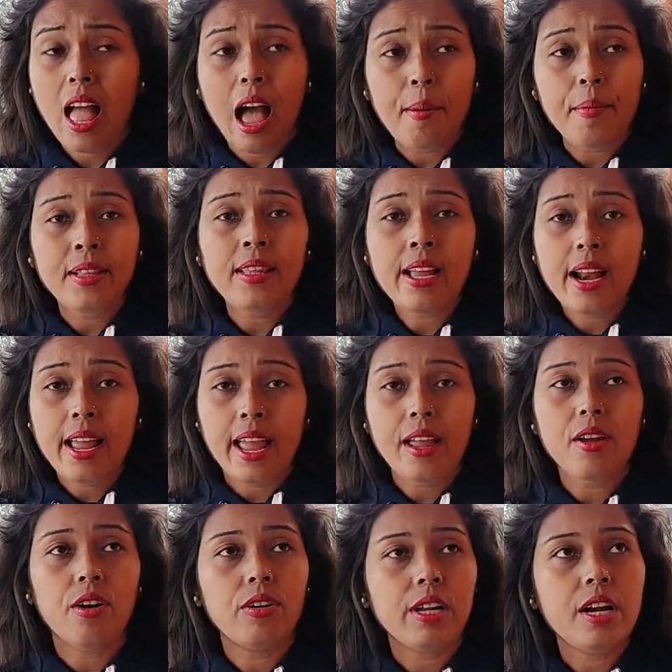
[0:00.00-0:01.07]
আমাদের এই
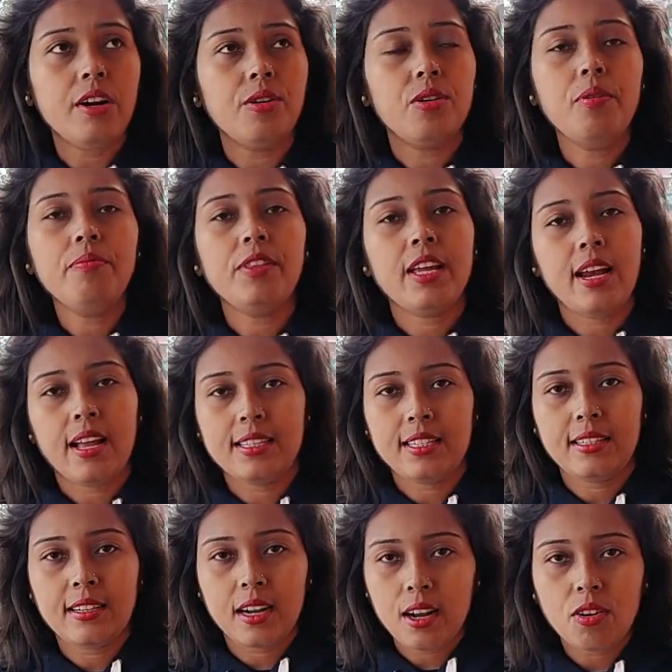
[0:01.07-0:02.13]
হোটেল রুম দেড় হাজার
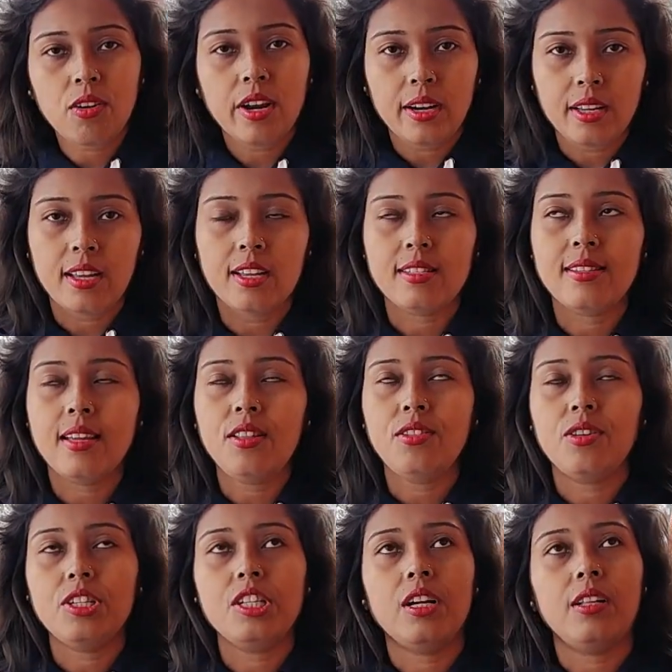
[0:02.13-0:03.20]
টাকা করে নিয়েছে তো
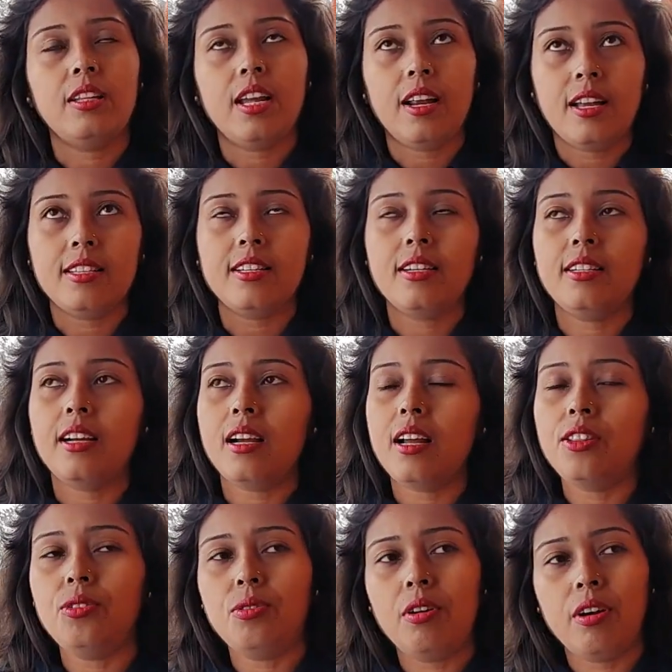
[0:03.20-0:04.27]
সে দেড় হাজার টাকার
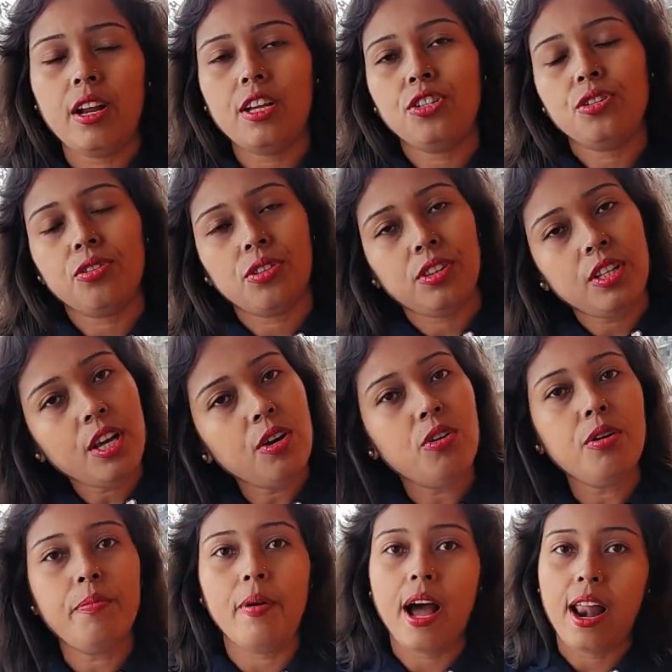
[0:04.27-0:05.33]
তুলনায় সত্যি
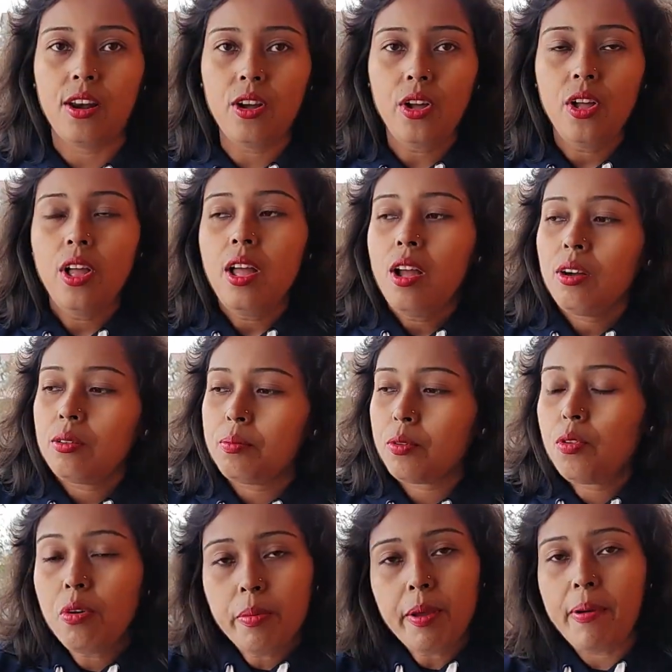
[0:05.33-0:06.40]
খুব ভালো
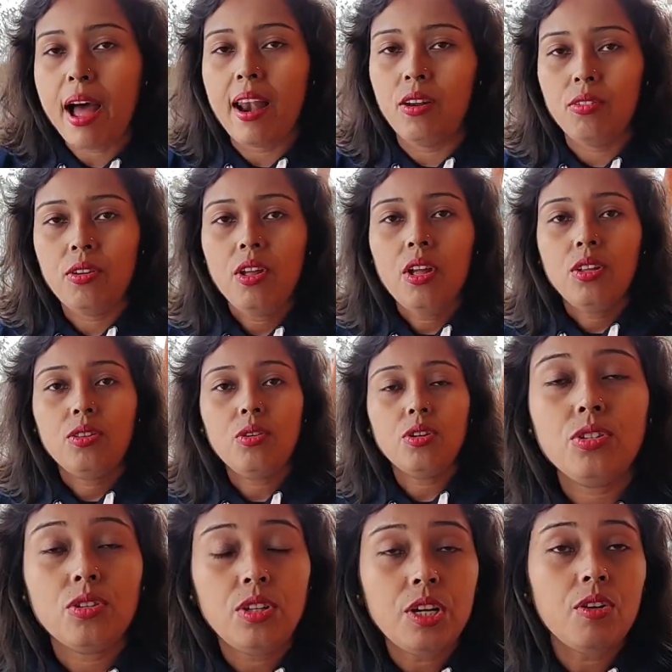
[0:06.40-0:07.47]
খুবই ভালো তো
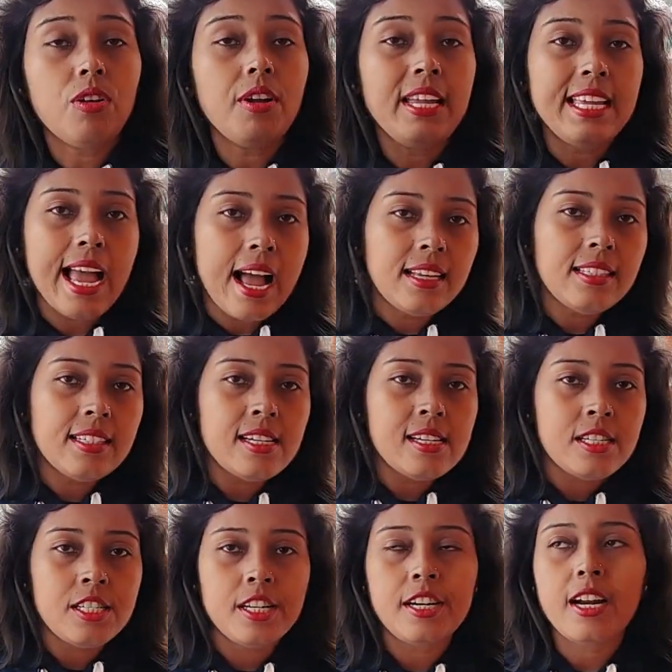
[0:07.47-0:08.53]
যদি কোনো ইয়াং
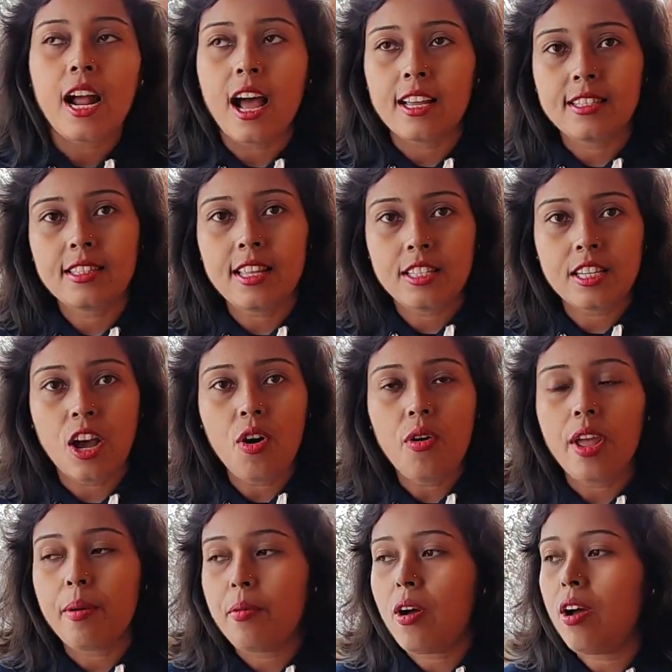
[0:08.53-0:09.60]
জেনারেশানরা আসতে চাও
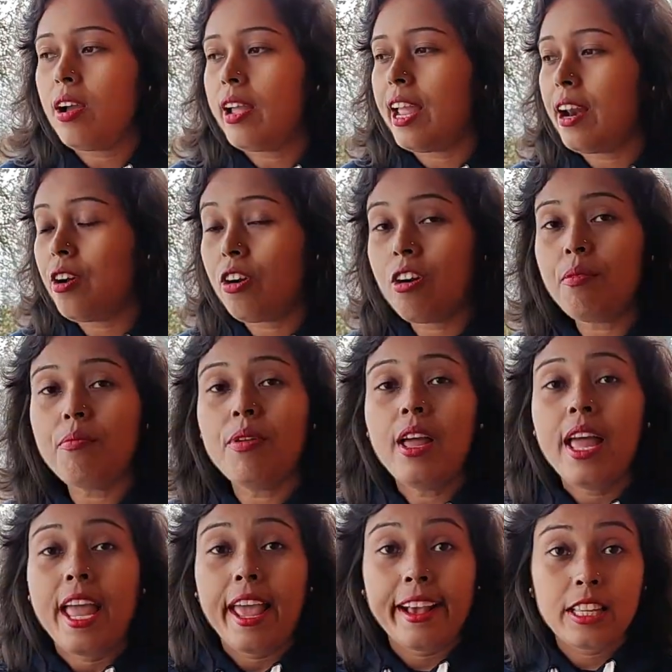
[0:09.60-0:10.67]
এবং এরকম
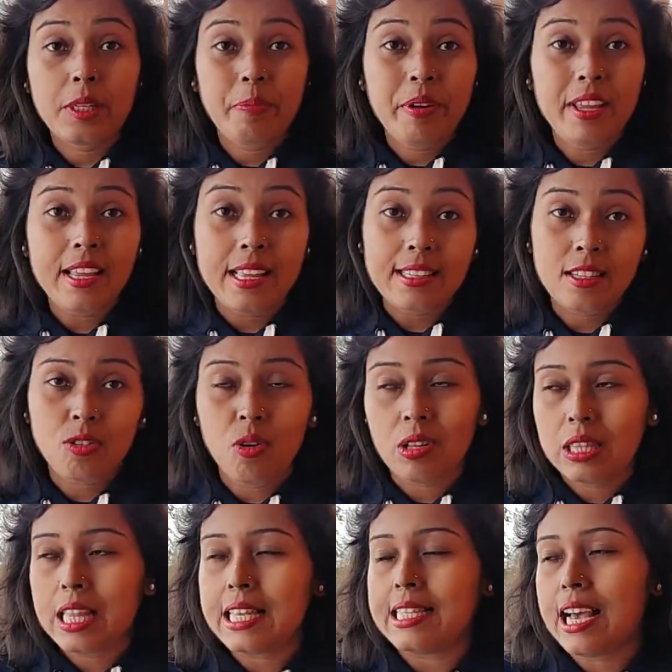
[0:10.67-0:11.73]
এক্সপিরিয়েন্স
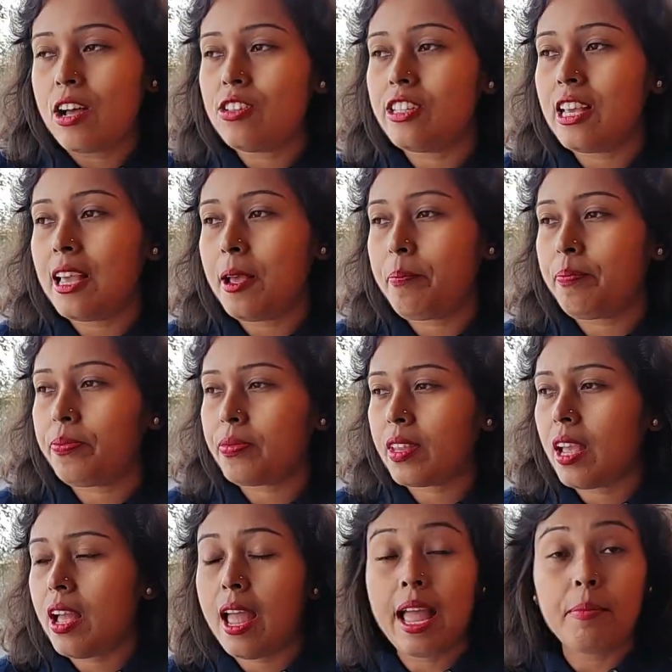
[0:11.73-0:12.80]
করতে চাও যে
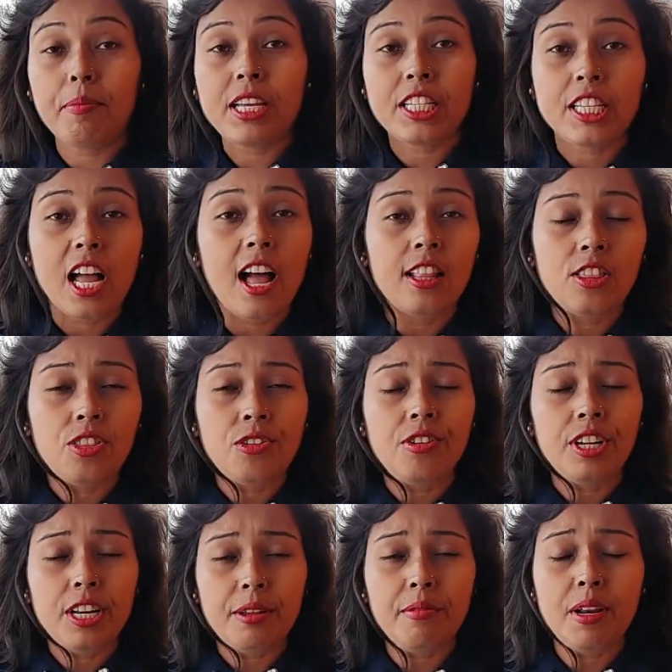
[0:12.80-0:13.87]
বেশ শান্ত
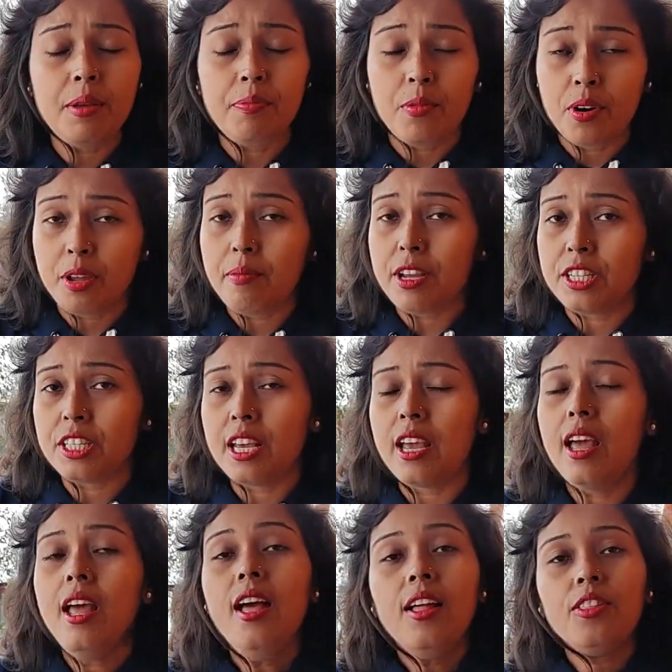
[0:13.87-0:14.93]
নিরিবিলি পরিবেশে
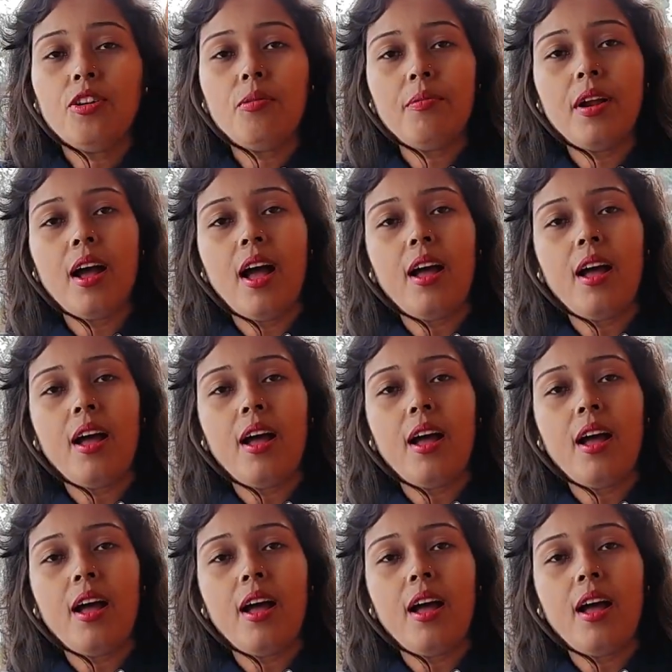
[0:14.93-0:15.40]
তোমরা